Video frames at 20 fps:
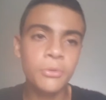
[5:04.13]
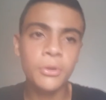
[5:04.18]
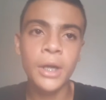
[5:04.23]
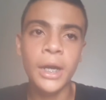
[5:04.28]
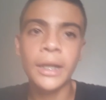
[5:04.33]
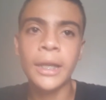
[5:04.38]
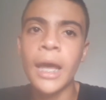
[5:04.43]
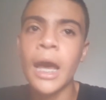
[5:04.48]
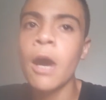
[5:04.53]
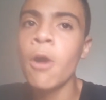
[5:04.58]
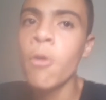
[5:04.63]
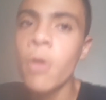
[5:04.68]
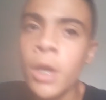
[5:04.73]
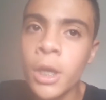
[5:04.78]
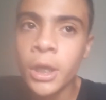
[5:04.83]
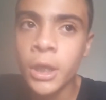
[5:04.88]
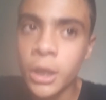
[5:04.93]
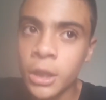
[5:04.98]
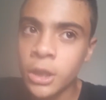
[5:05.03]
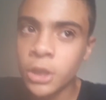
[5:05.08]
meu canal.
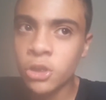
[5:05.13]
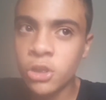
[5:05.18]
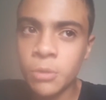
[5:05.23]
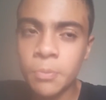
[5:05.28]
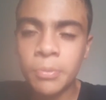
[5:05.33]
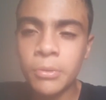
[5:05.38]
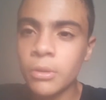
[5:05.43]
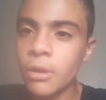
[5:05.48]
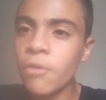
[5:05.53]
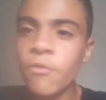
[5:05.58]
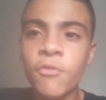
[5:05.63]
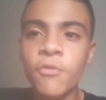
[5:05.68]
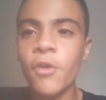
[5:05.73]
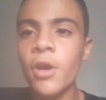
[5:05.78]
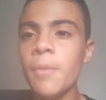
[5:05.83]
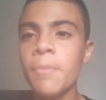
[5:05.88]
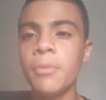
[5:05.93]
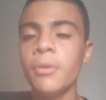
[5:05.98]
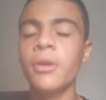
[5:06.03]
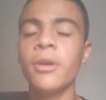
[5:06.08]
E, tipo, não
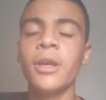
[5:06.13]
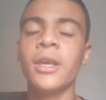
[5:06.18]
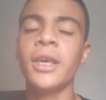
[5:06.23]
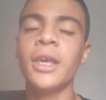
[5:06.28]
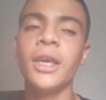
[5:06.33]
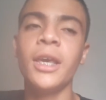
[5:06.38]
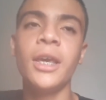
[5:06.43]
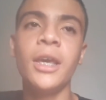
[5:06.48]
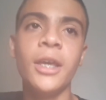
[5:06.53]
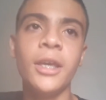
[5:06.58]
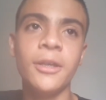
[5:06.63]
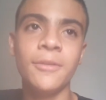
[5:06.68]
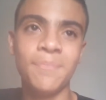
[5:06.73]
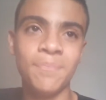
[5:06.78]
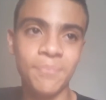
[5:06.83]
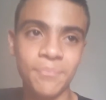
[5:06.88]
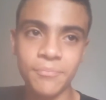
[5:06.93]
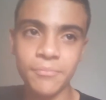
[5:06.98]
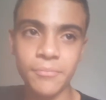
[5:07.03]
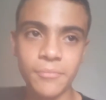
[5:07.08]
foi porque
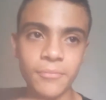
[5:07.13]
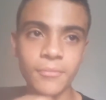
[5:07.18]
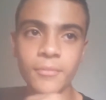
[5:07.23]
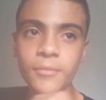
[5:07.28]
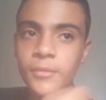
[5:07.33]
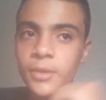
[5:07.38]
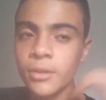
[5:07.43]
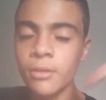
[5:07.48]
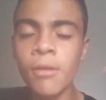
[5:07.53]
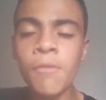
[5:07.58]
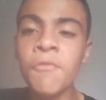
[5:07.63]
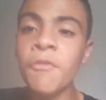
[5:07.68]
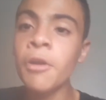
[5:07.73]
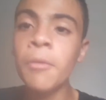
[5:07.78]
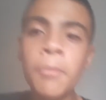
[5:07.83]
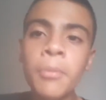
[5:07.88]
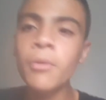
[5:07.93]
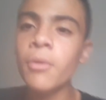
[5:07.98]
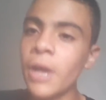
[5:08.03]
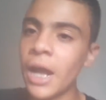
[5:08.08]
não
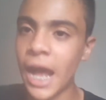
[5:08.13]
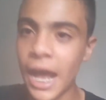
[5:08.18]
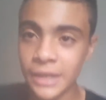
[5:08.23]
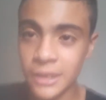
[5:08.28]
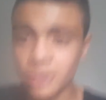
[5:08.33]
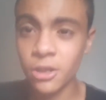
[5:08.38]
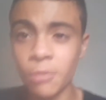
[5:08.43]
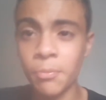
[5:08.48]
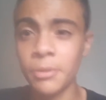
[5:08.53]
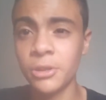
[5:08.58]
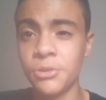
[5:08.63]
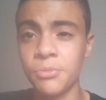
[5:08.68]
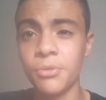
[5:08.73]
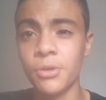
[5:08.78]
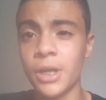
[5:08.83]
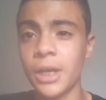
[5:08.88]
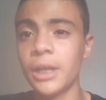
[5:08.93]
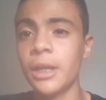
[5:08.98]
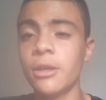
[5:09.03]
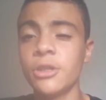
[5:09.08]
foi por hack que eu perdi
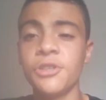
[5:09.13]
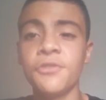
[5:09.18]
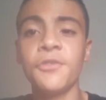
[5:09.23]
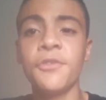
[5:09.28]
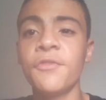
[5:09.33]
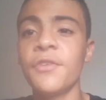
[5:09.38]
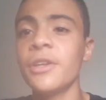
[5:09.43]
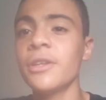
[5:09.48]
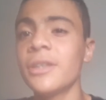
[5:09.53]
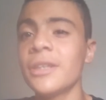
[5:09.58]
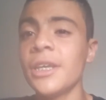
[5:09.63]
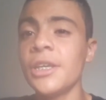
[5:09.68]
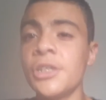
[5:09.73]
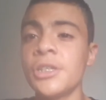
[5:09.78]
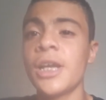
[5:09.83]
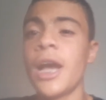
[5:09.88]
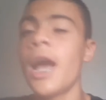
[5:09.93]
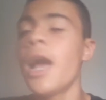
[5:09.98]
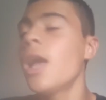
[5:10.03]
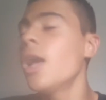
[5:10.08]
meu canal, já vou falando
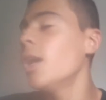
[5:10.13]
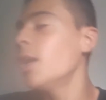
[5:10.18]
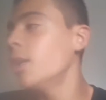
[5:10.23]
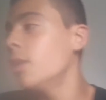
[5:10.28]
desde já.